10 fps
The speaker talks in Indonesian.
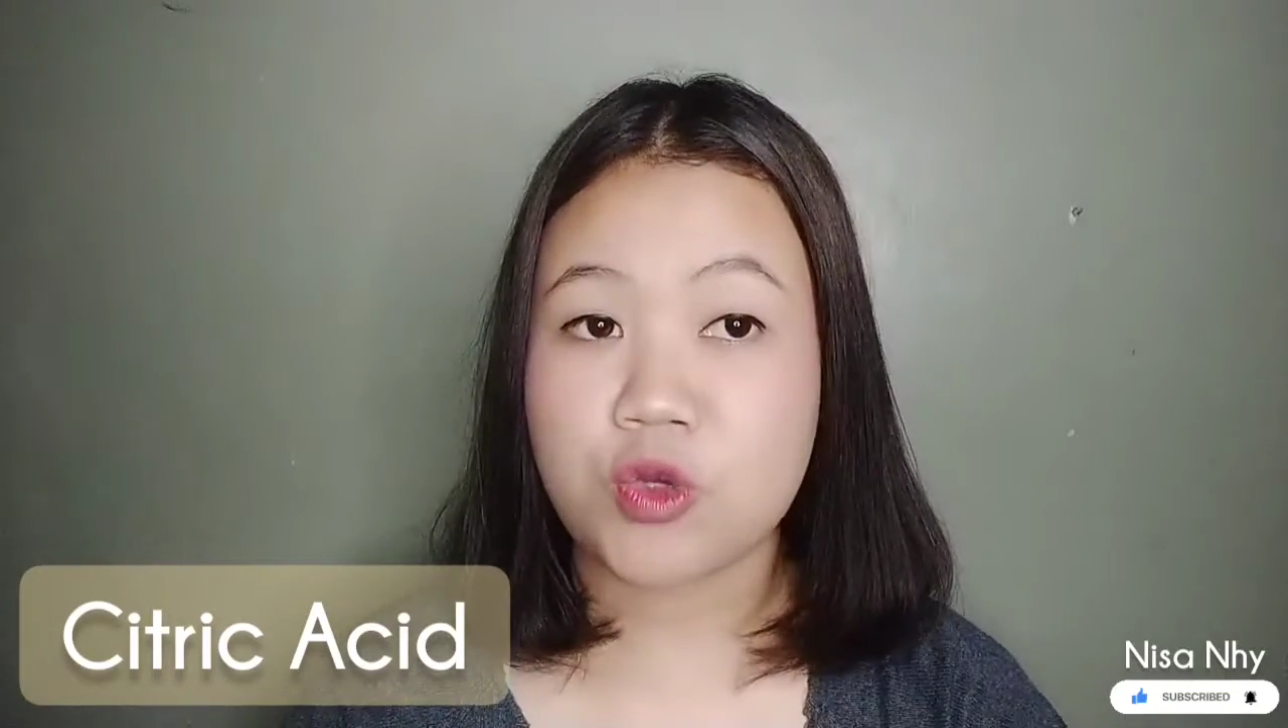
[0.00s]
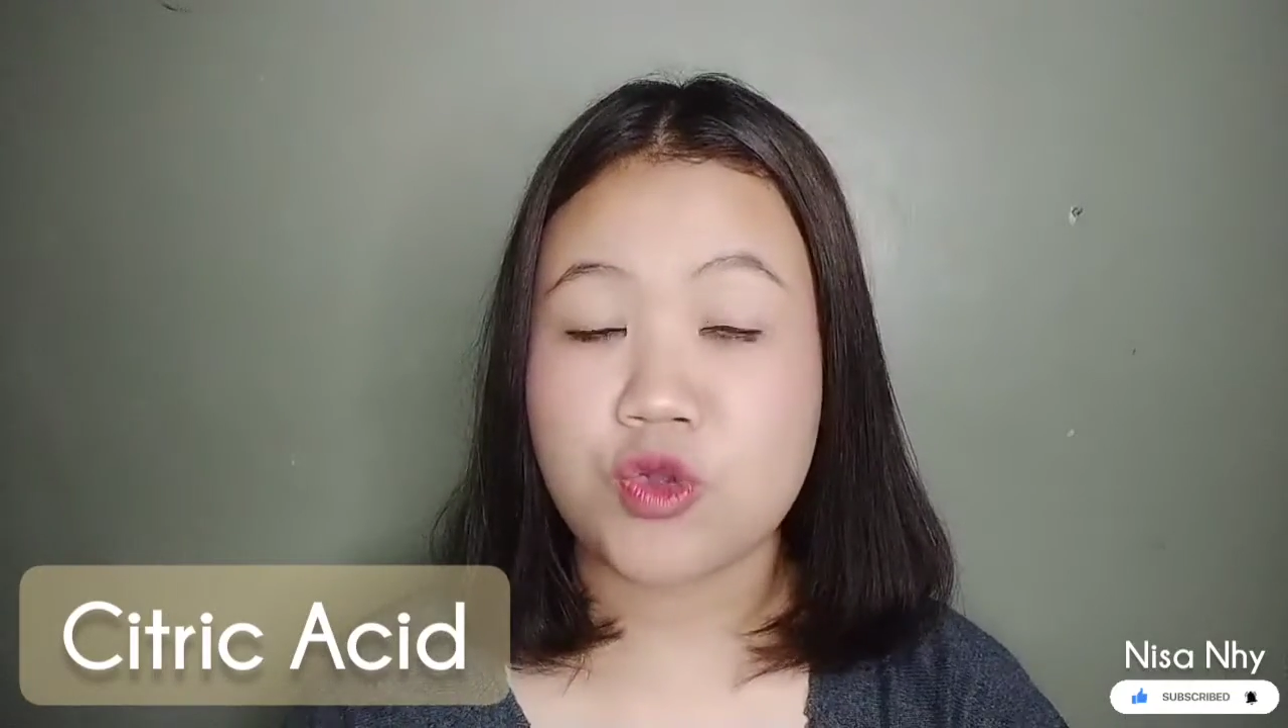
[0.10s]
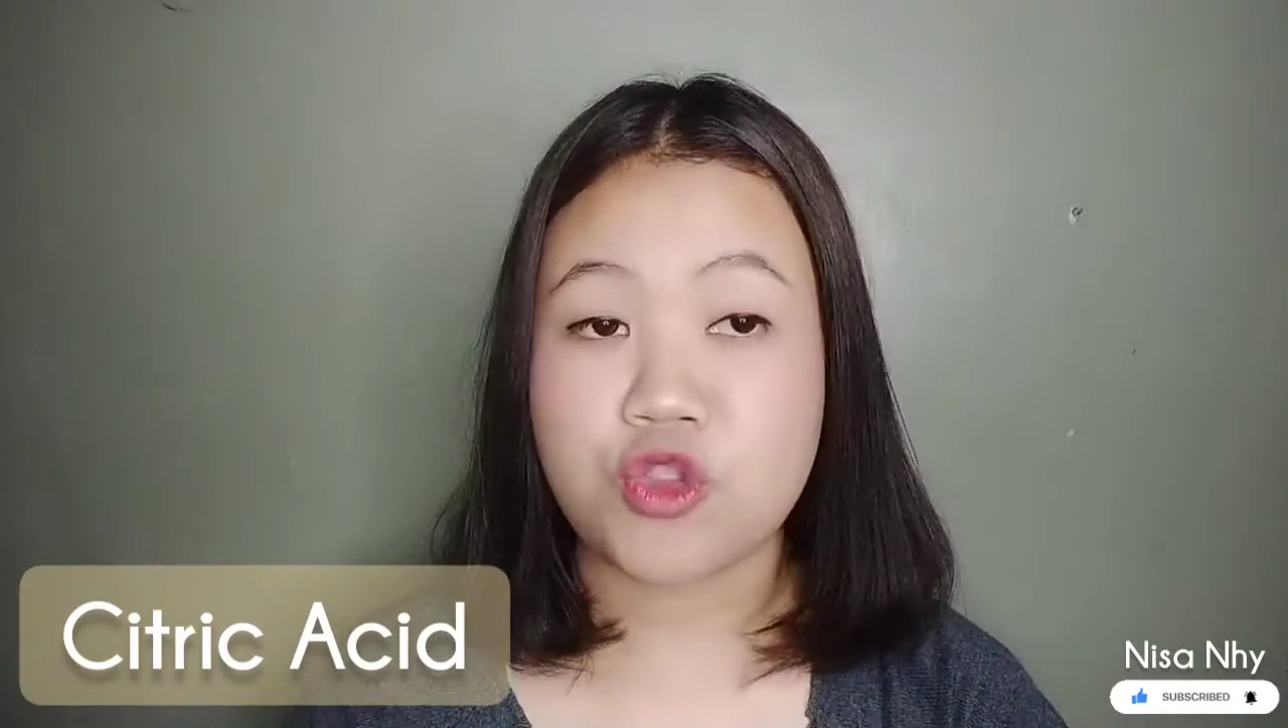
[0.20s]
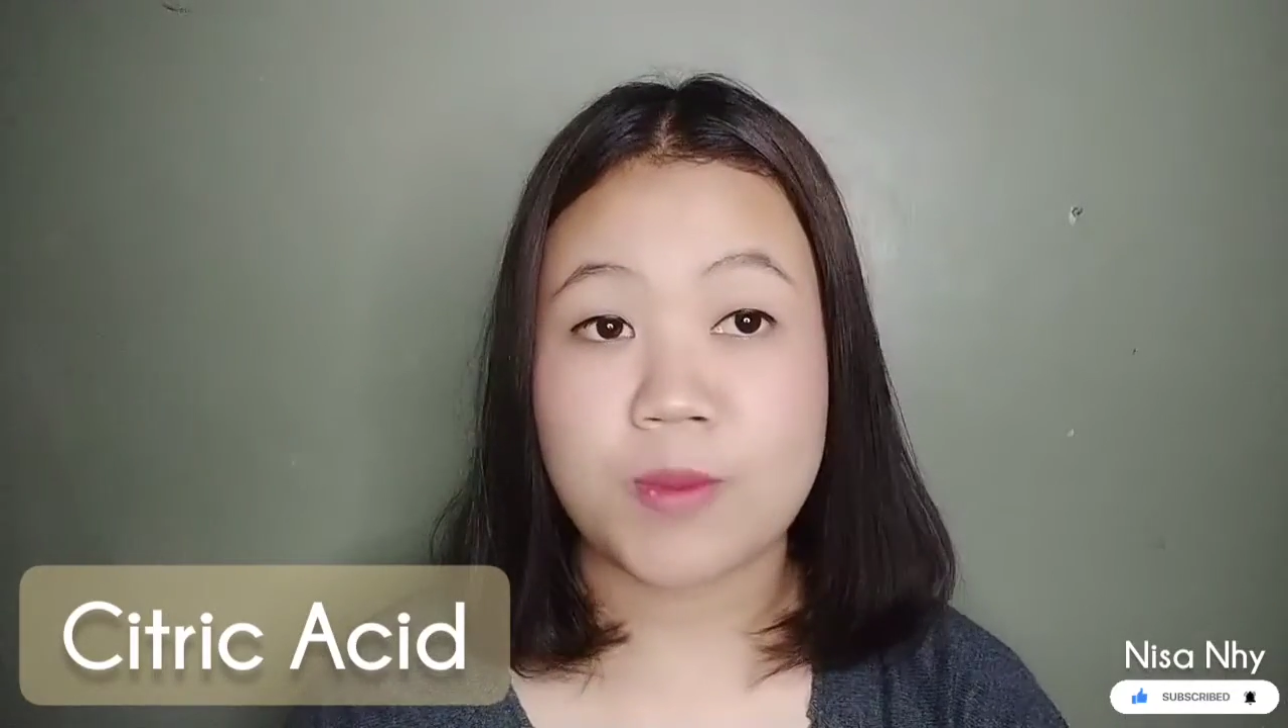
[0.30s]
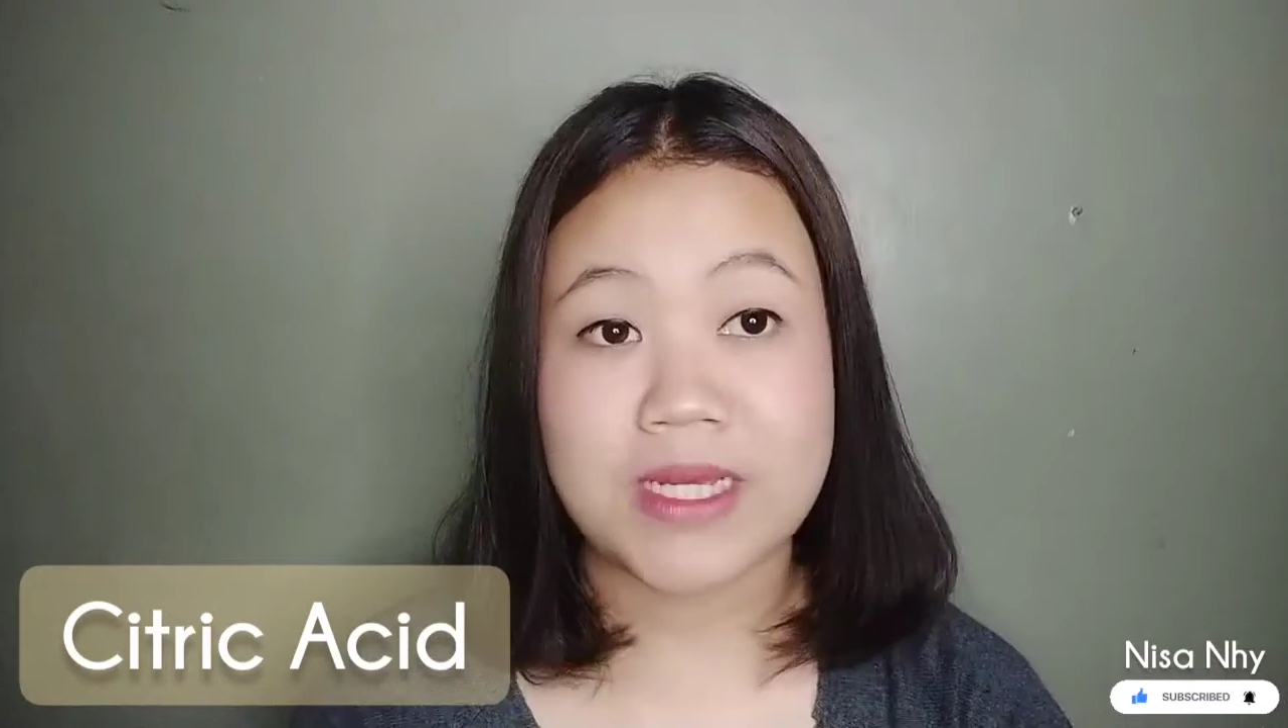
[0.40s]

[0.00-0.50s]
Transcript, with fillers: itu untuk